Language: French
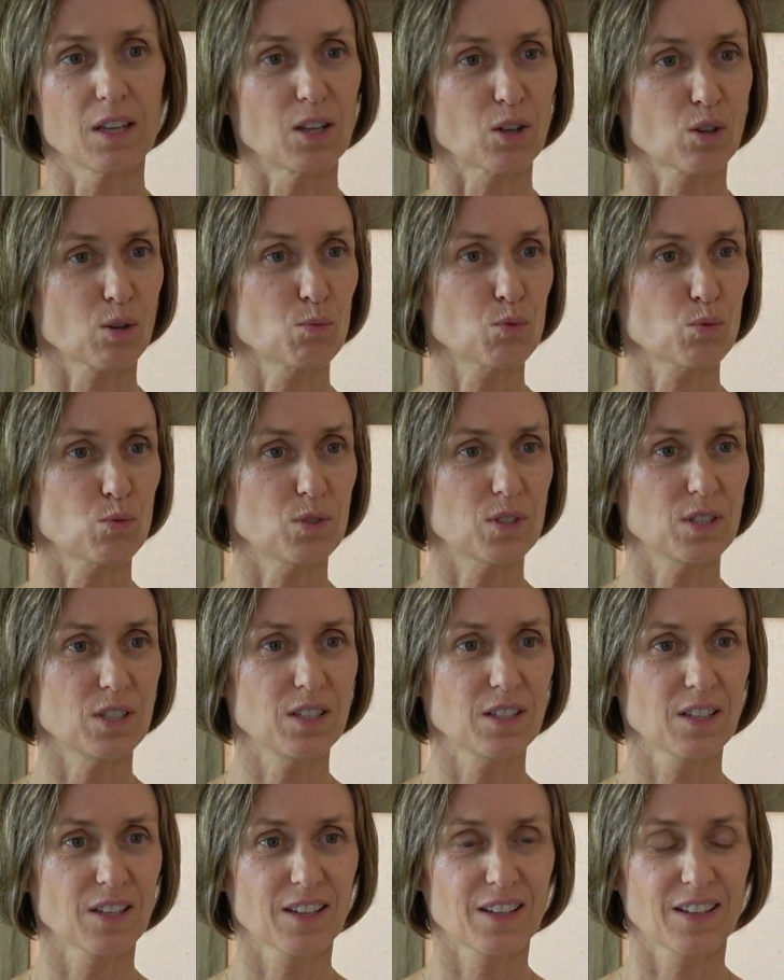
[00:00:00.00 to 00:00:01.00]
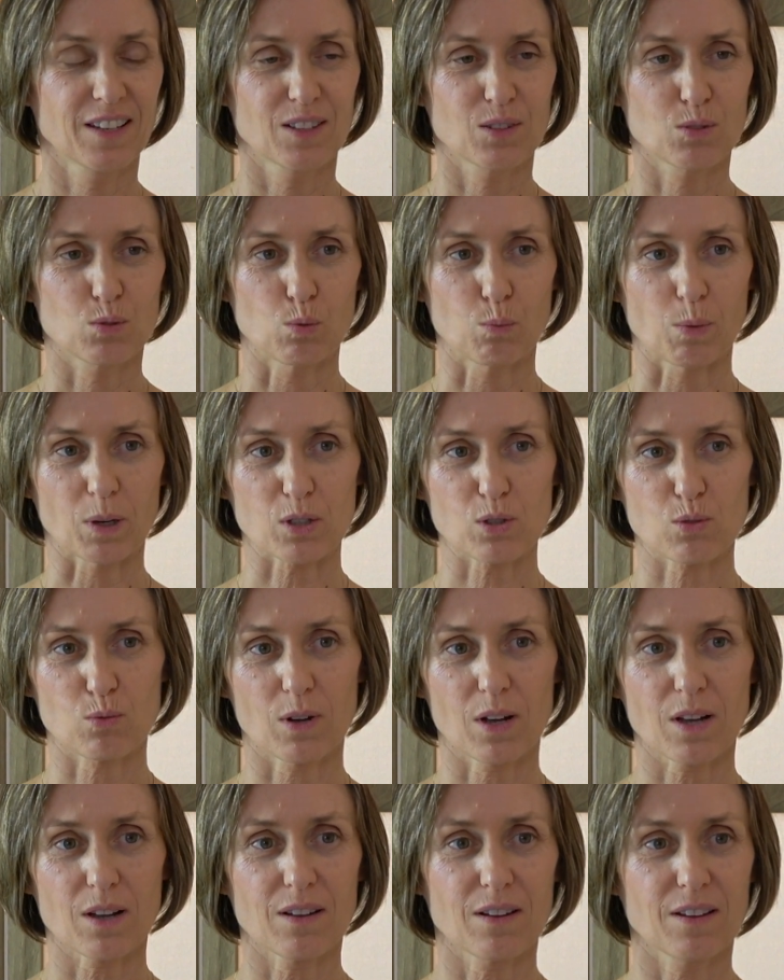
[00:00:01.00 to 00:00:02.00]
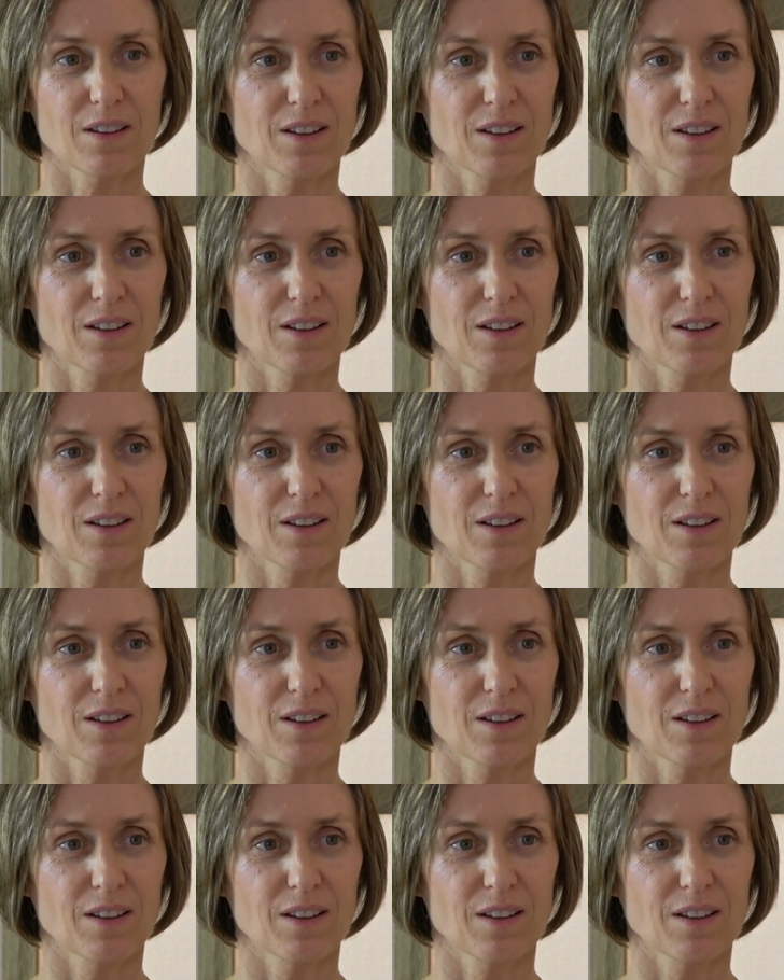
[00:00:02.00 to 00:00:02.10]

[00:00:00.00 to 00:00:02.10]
Et comme tu dis, tu perçois